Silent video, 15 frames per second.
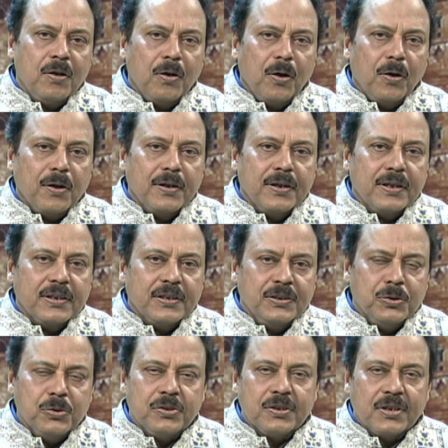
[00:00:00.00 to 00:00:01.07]
और
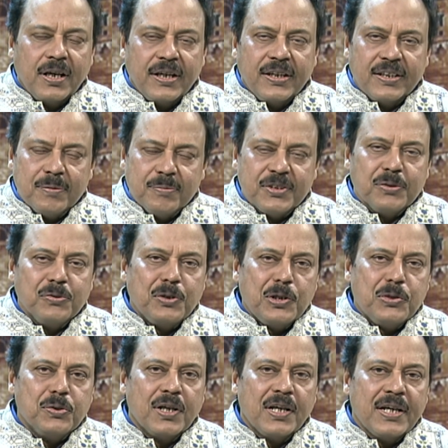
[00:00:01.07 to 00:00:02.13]
यूथ कार्यक्रम से उनके
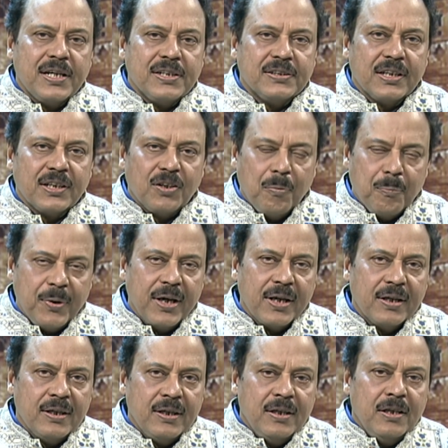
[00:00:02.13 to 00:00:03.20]
जुड़ा एज ए
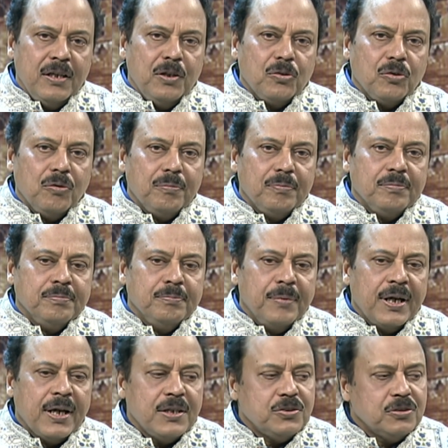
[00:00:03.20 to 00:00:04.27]
कंपेयर तो
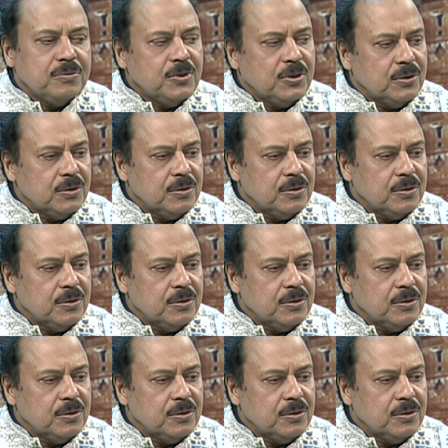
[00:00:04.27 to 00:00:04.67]
मेरा जो वो